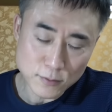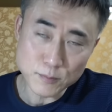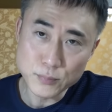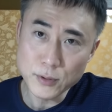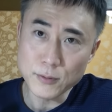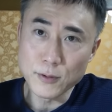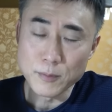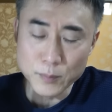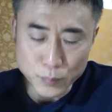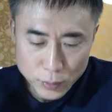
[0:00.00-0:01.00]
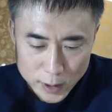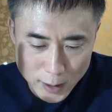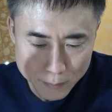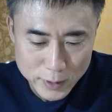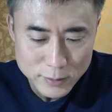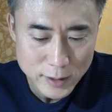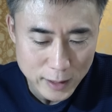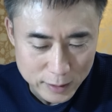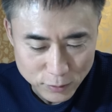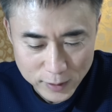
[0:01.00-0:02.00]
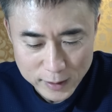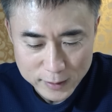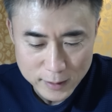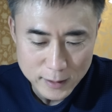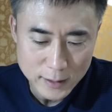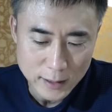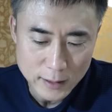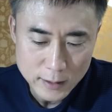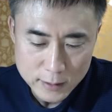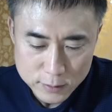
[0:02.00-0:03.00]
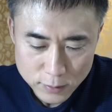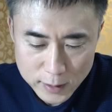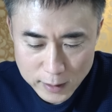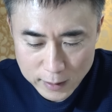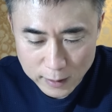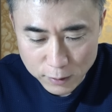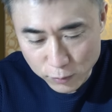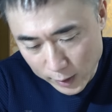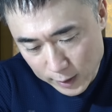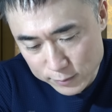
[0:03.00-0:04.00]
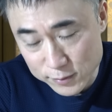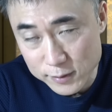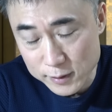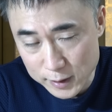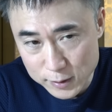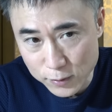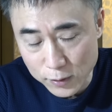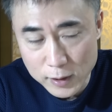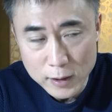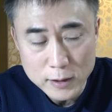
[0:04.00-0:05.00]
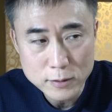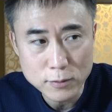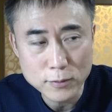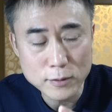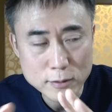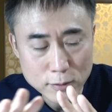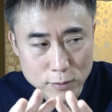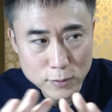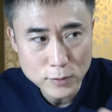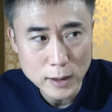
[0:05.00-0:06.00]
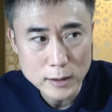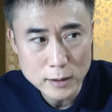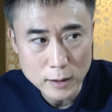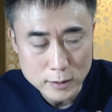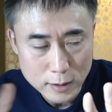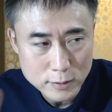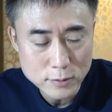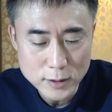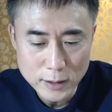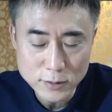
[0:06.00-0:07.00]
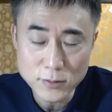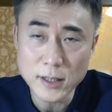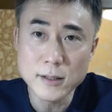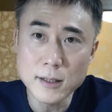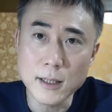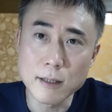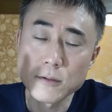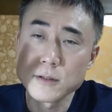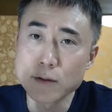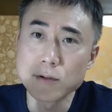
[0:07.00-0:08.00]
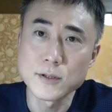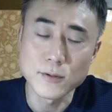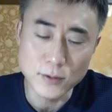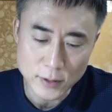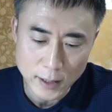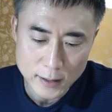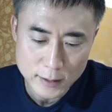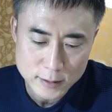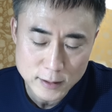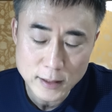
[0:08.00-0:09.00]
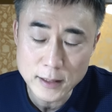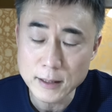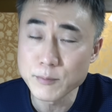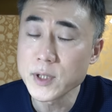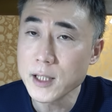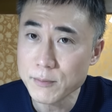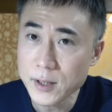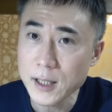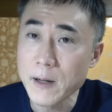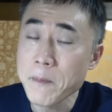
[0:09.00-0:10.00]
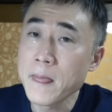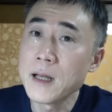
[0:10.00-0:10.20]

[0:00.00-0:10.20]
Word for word: そのプロのボディビルダーとかだったらそれはね分かるんですよ。そのその業界にね精通してる人だったらその人の体つき見れば